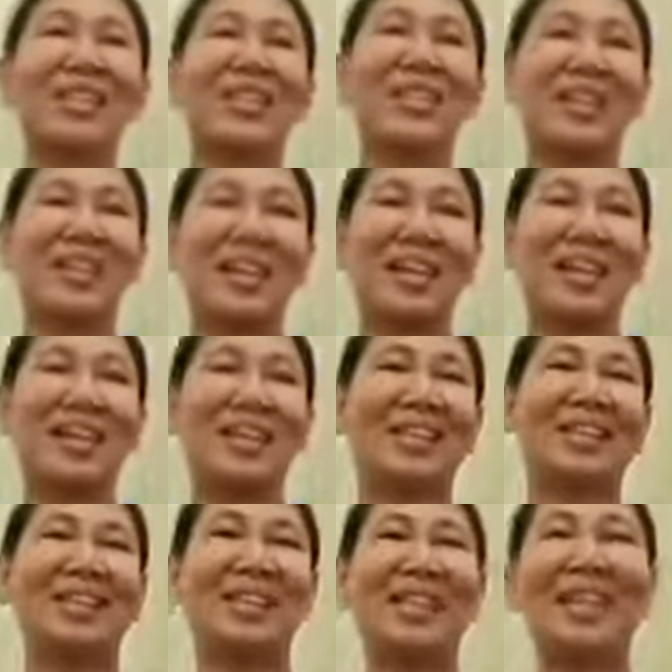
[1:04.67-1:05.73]
28.
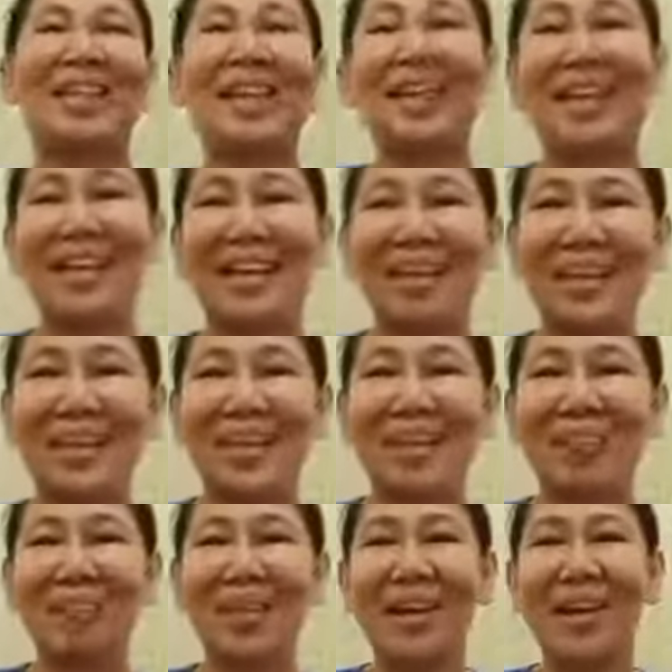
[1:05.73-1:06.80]
At
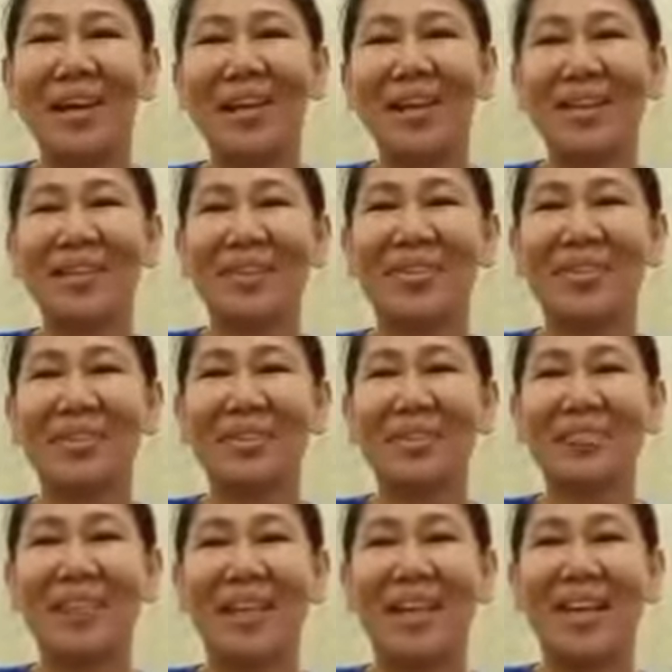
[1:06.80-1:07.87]
nag-apply ako
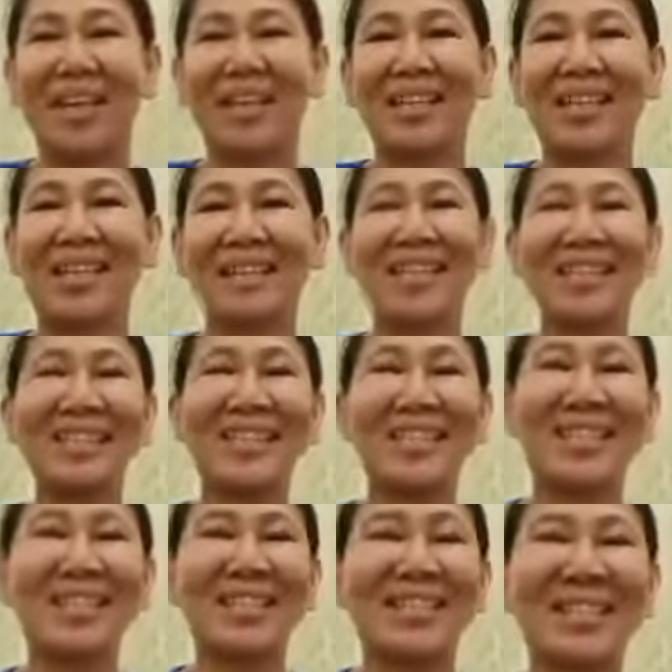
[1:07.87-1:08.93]
bilang isang
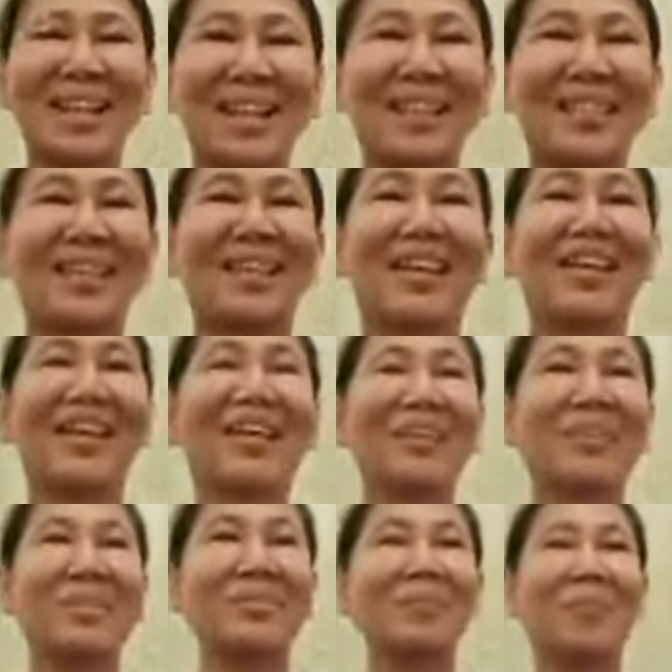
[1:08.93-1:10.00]
secretary
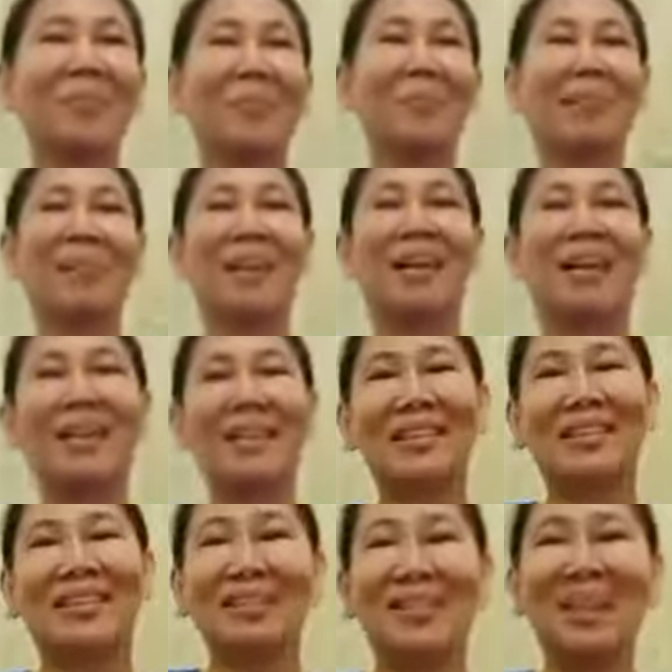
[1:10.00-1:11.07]
at
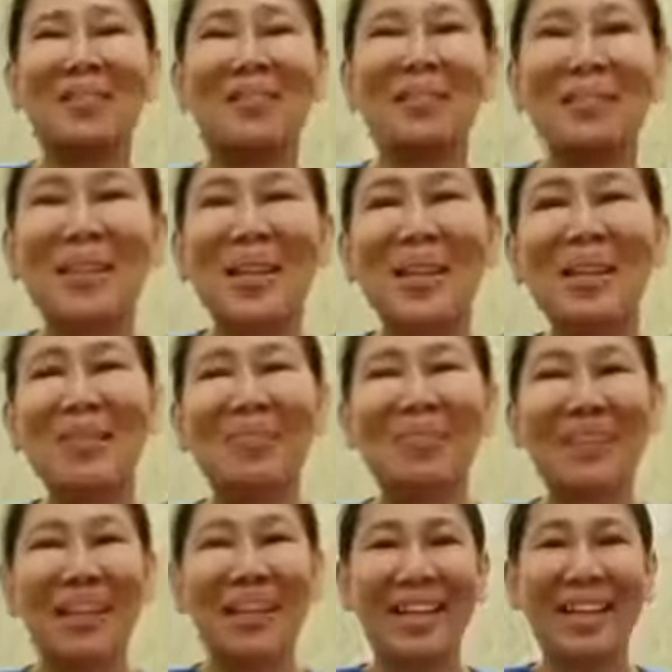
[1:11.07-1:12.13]
sa kabutihan
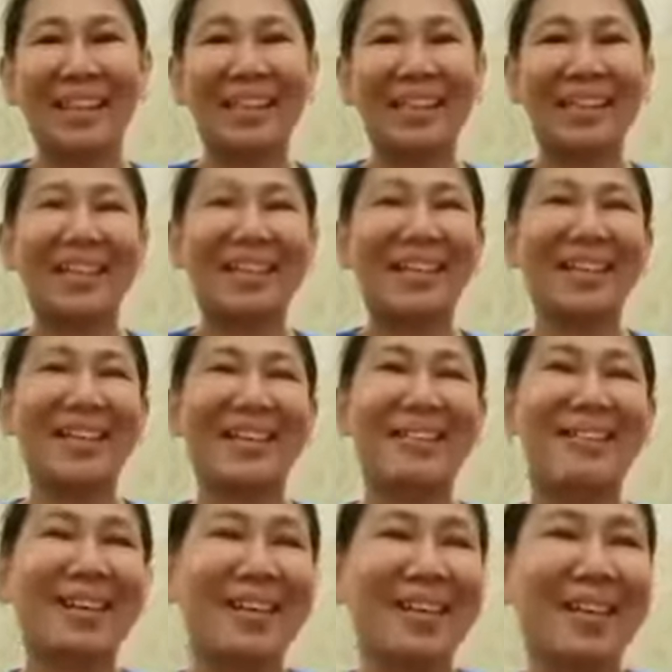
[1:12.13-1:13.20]
pala natanggap
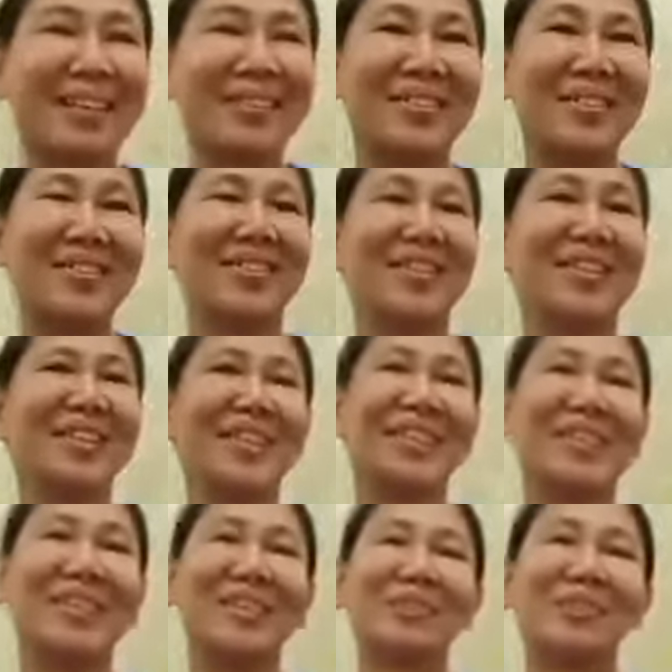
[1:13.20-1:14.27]
ako.
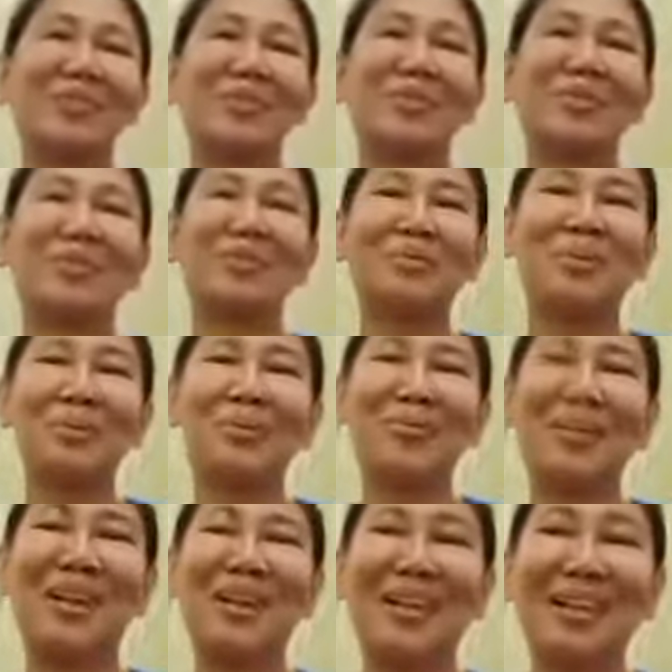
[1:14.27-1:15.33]
Tapos noong
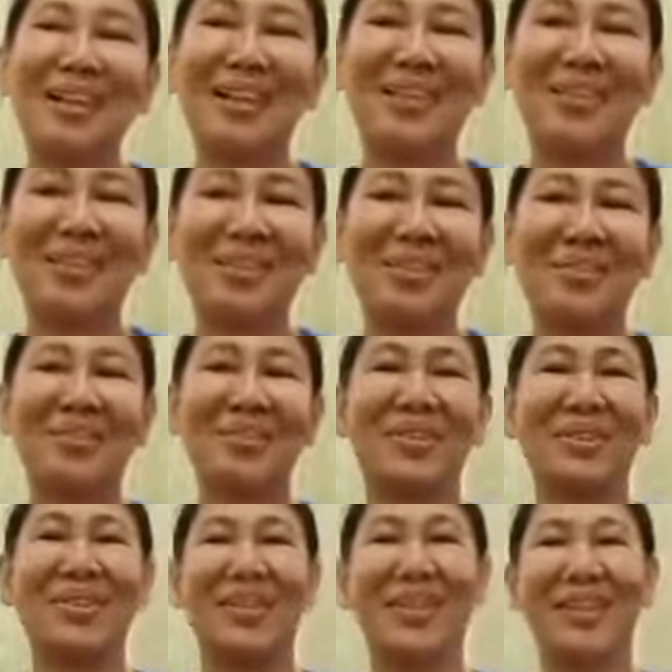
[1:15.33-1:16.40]
February
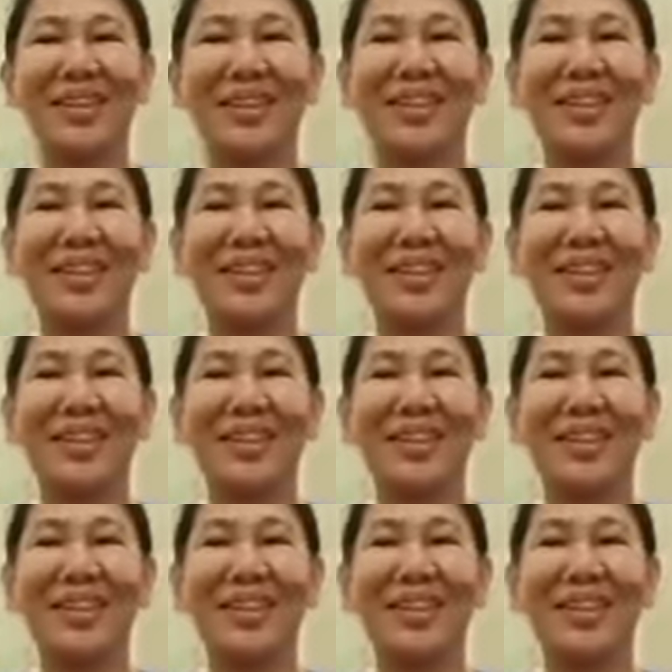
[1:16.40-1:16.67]
24,